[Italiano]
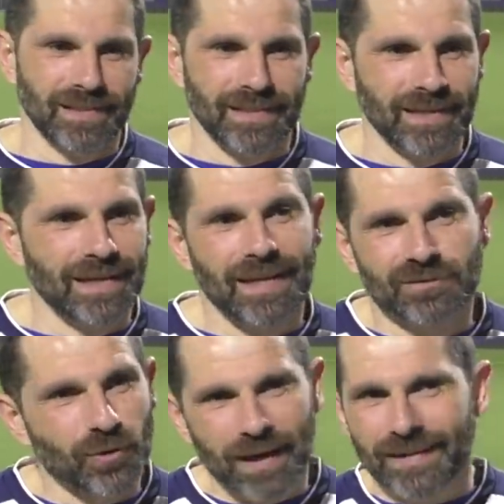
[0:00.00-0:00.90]
era la
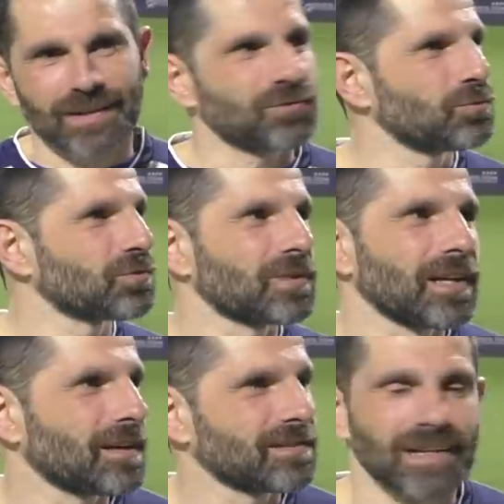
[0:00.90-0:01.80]
giornata
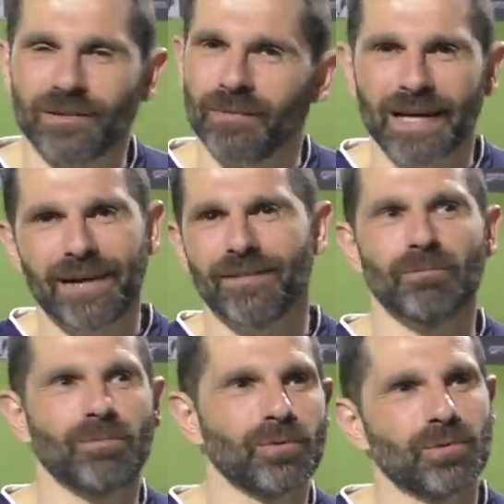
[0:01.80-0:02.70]
giusta, certo mancava
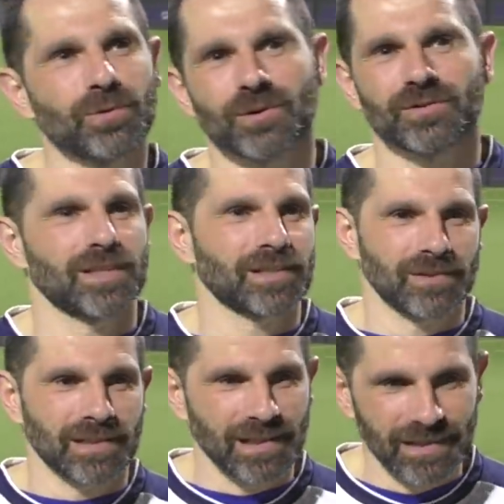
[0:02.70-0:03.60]
un punto, certo
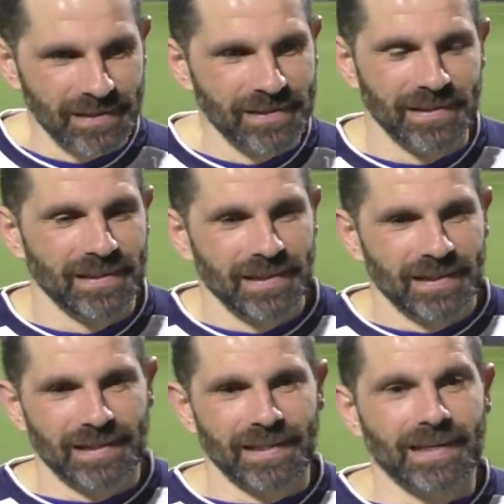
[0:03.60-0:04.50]
era,
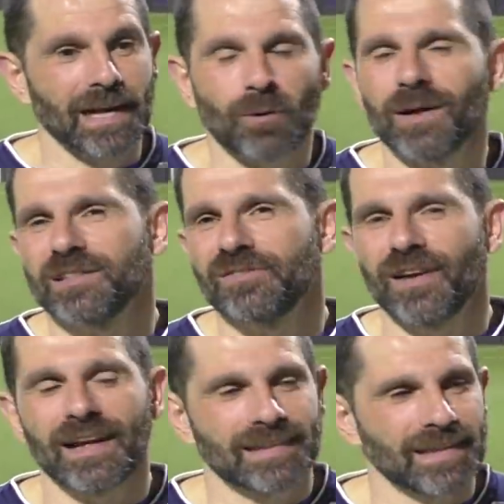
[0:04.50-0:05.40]
eh, era quasi
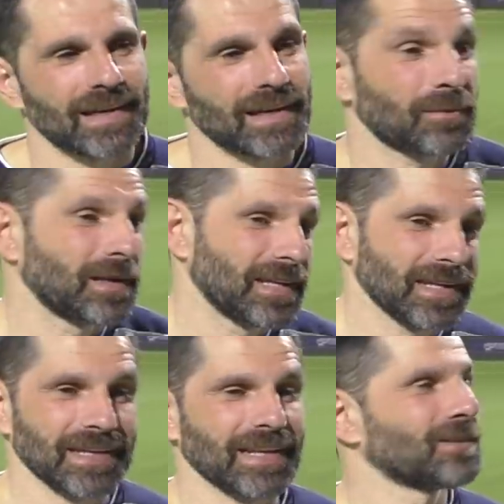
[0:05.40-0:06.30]
fatta e quindi
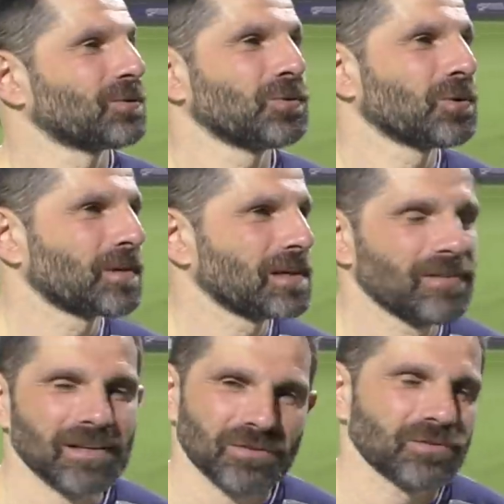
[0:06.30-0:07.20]
è andato tutto per il
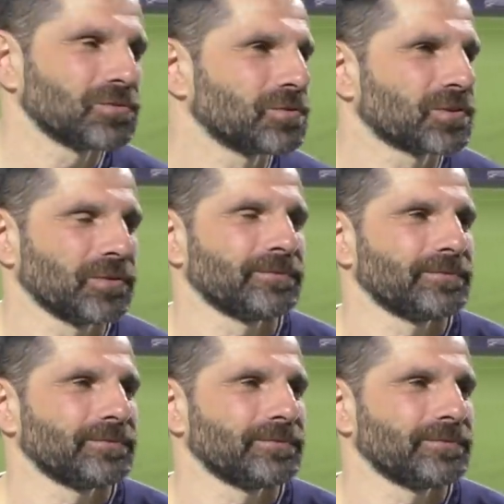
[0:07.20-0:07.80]
verso giusto.